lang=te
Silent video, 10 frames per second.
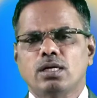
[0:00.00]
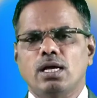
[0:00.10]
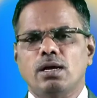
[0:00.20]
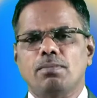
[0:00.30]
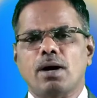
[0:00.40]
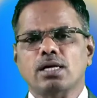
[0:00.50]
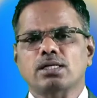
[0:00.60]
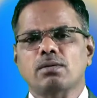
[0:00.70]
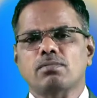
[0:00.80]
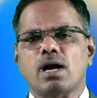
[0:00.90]
ఏ
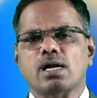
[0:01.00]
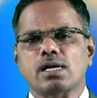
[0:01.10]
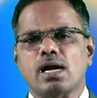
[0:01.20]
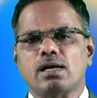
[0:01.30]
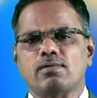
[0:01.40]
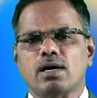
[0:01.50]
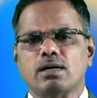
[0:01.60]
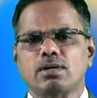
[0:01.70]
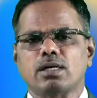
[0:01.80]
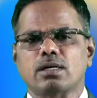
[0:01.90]
భాష
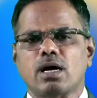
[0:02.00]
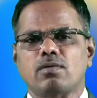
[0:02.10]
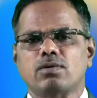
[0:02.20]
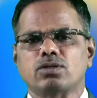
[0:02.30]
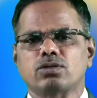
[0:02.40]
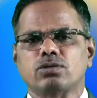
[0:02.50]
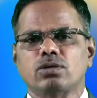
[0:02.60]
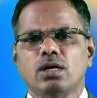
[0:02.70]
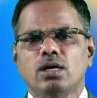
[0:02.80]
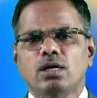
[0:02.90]
మాట్లాడేవారమైనా కావచ్చు
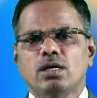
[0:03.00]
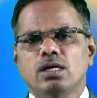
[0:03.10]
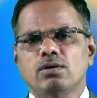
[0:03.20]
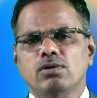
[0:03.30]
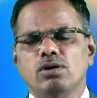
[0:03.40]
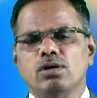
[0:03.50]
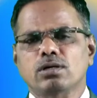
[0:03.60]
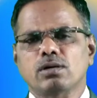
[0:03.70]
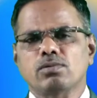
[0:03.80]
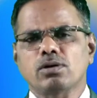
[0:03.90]
నీవు
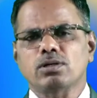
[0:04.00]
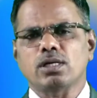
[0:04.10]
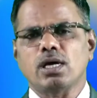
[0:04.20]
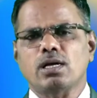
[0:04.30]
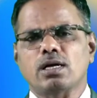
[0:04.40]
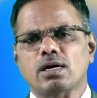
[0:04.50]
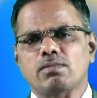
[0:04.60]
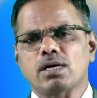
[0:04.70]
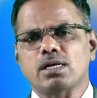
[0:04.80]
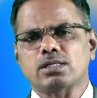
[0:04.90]
లోకములో ఏ
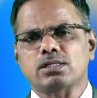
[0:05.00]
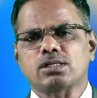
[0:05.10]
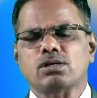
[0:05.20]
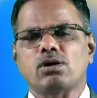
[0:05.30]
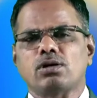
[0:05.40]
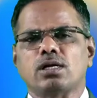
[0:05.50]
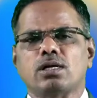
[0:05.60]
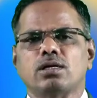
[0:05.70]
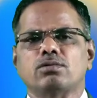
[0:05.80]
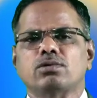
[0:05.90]
రకమైన
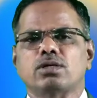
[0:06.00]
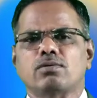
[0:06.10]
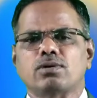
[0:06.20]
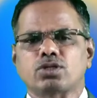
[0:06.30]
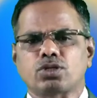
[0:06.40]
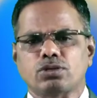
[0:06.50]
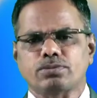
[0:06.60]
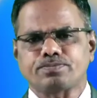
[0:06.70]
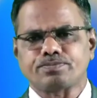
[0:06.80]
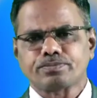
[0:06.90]
స్థితిలోనైనా నీవు ఉండవచ్చు
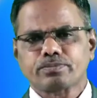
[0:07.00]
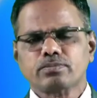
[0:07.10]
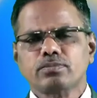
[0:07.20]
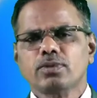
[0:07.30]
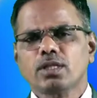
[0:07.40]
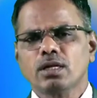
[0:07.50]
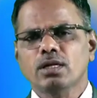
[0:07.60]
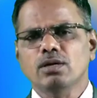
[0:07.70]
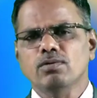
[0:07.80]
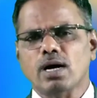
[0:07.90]

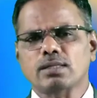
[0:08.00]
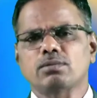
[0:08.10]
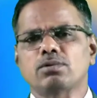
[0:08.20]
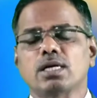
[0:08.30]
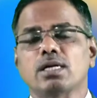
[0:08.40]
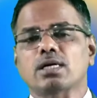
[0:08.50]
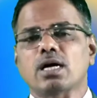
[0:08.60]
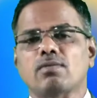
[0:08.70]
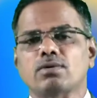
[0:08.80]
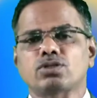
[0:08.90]
నీవు అధముడైన
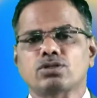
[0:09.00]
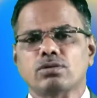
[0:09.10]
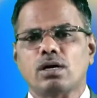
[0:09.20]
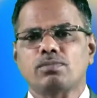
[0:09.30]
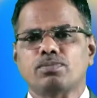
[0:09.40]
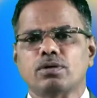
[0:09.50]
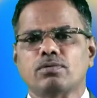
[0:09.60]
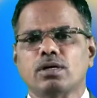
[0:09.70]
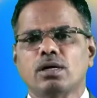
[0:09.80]
కావచ్చు అల్పుడు